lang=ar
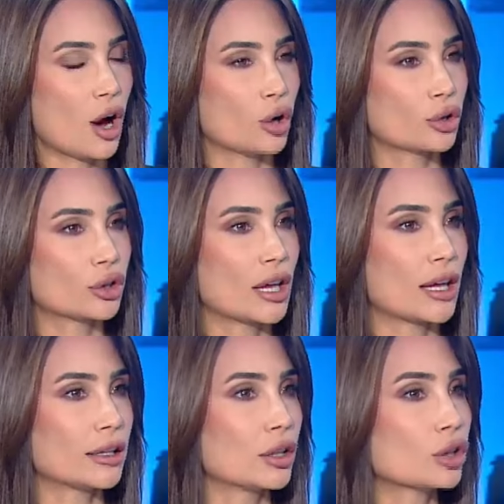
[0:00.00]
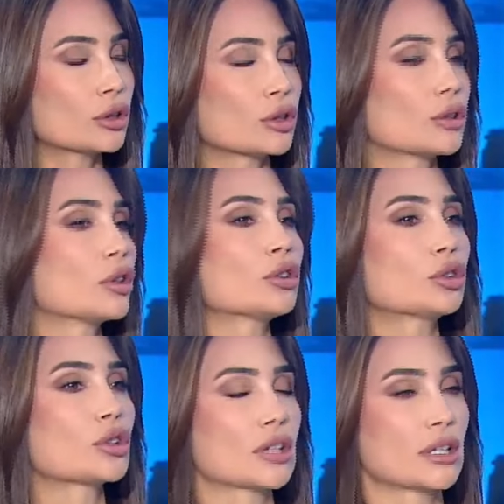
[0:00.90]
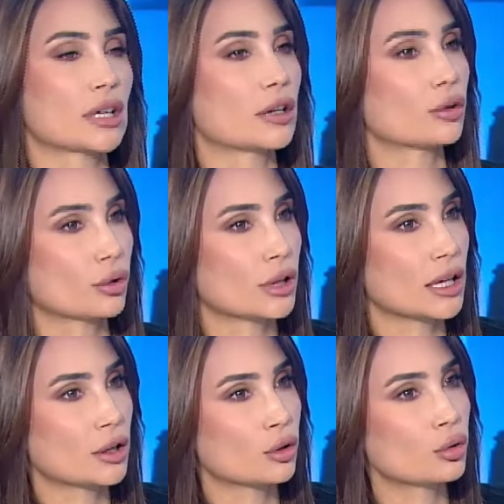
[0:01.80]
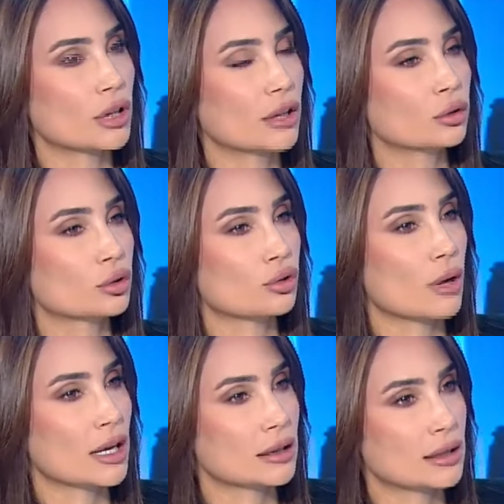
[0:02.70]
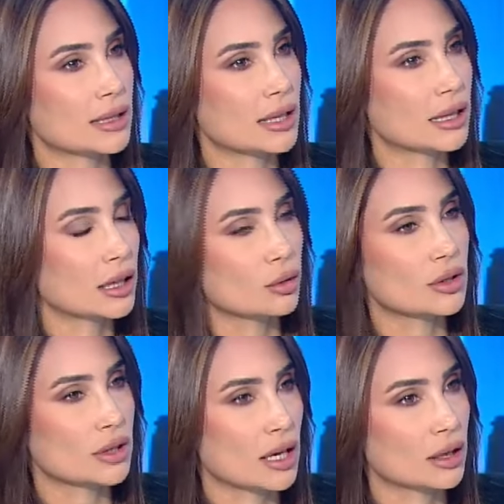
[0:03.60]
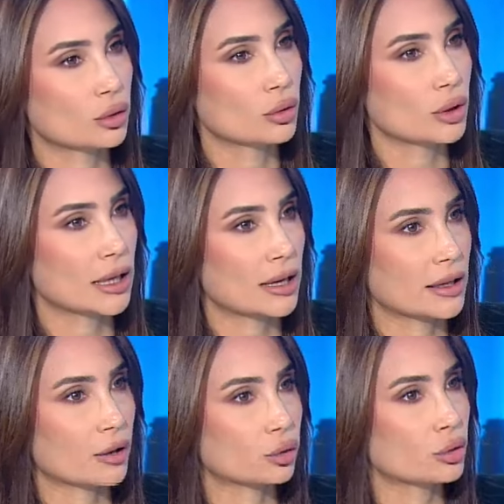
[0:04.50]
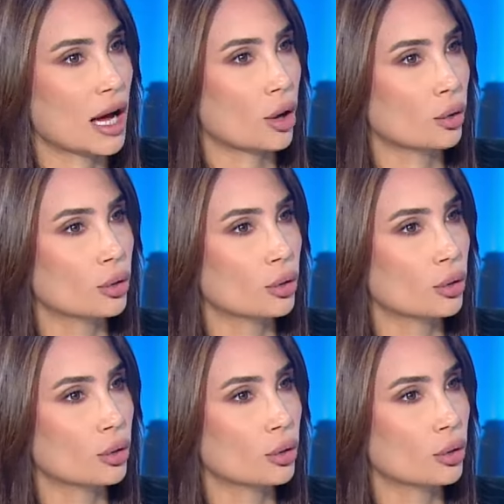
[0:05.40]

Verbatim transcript: بالعكس نحن ضد نحن ضد انه يكون عندهم شويه انسانيه ويستردوا يعطونا حقوق ما